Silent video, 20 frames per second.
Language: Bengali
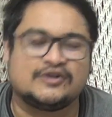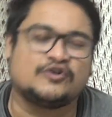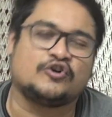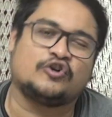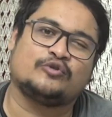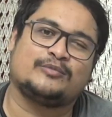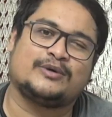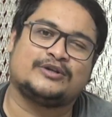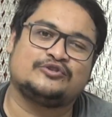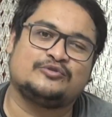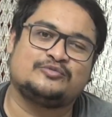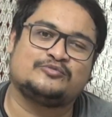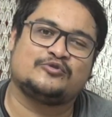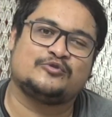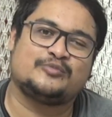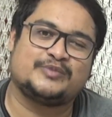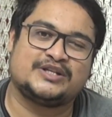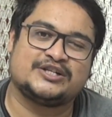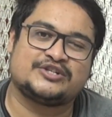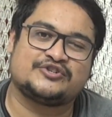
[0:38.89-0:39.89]
গণমাধ্যম
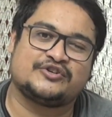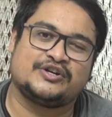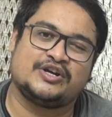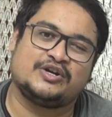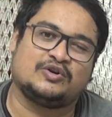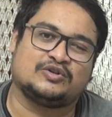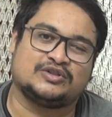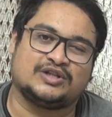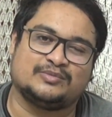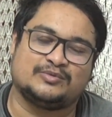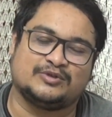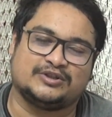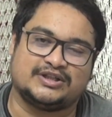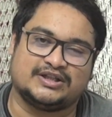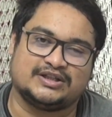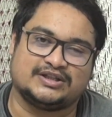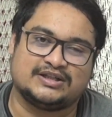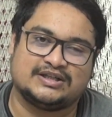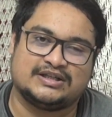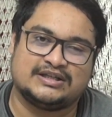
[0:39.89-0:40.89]
কর্মীদের সঙ্গে কথা বলতেন